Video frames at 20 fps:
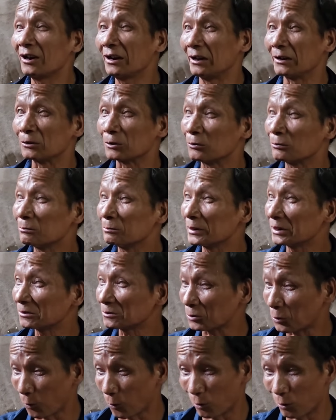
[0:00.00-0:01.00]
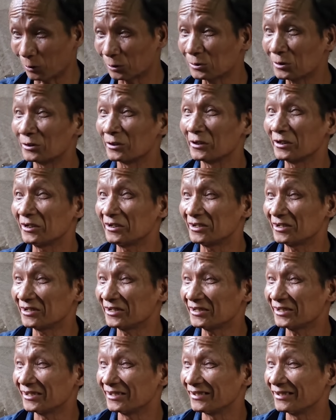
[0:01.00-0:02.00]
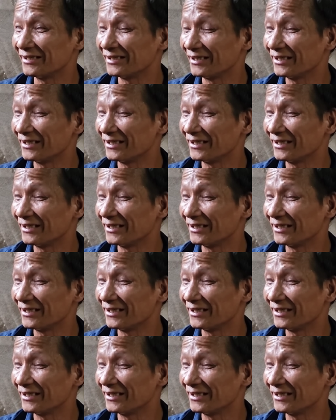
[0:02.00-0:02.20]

lại không biết cố rồi thế đấy à,